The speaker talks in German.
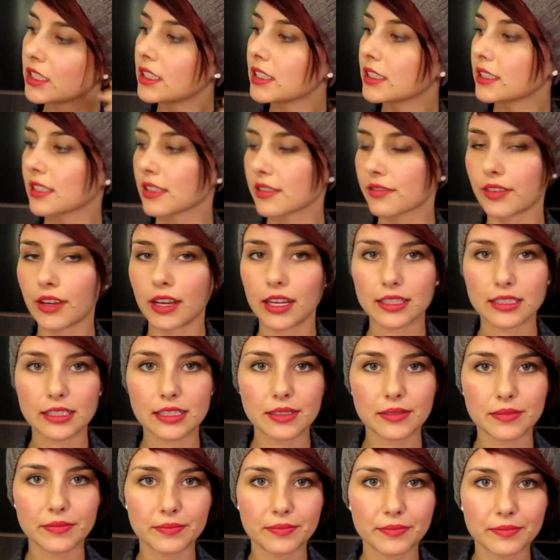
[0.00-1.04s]
Das war's.
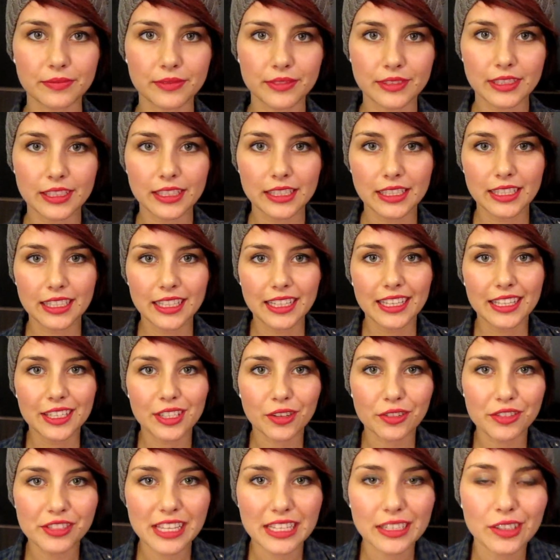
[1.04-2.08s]
Ich
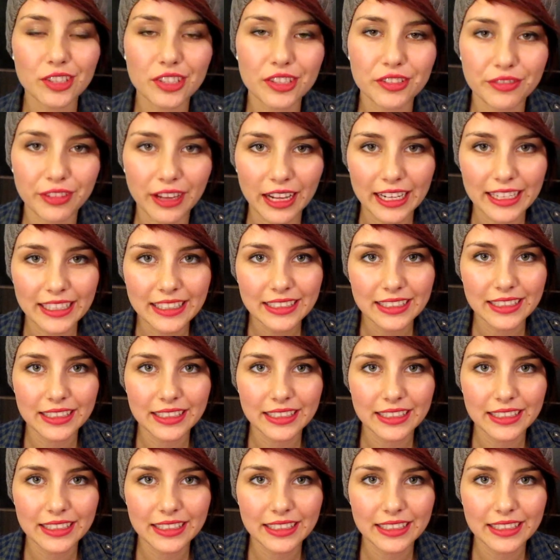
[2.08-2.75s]
hoffe, es hat euch gefallen.